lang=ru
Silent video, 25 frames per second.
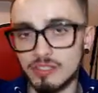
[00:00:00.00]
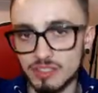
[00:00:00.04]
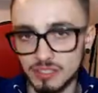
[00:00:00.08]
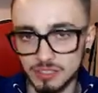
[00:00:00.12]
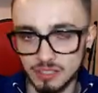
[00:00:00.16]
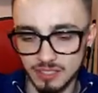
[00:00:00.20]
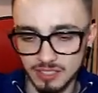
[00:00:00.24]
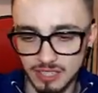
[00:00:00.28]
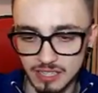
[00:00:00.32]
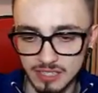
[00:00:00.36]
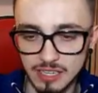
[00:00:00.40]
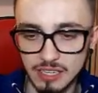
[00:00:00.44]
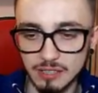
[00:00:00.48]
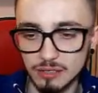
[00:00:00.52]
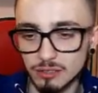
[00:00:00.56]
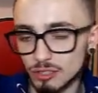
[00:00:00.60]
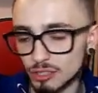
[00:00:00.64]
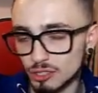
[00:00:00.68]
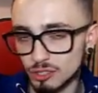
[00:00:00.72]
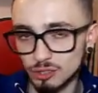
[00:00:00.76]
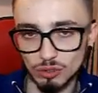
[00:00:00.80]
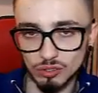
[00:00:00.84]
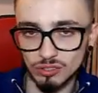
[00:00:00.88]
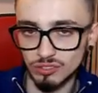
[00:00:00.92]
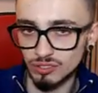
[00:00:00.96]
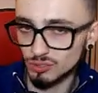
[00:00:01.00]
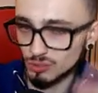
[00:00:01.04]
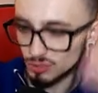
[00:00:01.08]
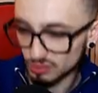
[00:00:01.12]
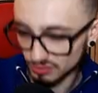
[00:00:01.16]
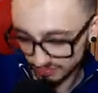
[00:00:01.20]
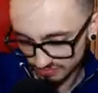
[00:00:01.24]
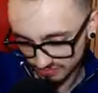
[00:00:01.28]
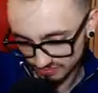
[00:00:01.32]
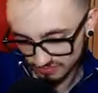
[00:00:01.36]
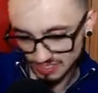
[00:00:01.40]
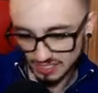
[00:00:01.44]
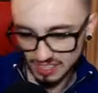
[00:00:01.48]
ну как выгнал, сказал то, что он
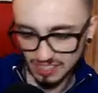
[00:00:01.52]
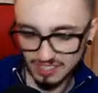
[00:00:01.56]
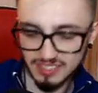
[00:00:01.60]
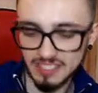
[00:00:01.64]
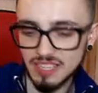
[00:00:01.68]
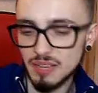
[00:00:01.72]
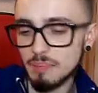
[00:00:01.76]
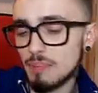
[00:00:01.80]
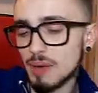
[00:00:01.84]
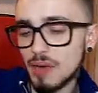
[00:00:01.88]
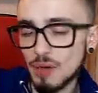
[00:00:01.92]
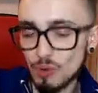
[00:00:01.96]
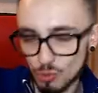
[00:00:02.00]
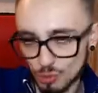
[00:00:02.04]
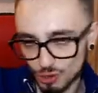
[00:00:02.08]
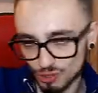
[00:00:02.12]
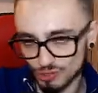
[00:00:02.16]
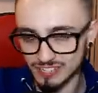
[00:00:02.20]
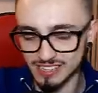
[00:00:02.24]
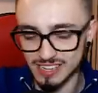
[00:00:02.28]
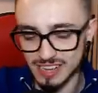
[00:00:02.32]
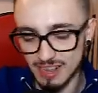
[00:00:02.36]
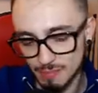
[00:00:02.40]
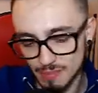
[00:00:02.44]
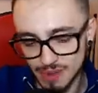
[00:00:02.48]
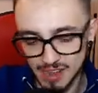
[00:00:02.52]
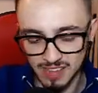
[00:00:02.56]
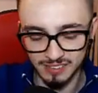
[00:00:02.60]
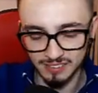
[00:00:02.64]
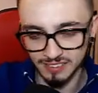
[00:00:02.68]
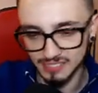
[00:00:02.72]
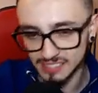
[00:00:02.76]
ну, не похож на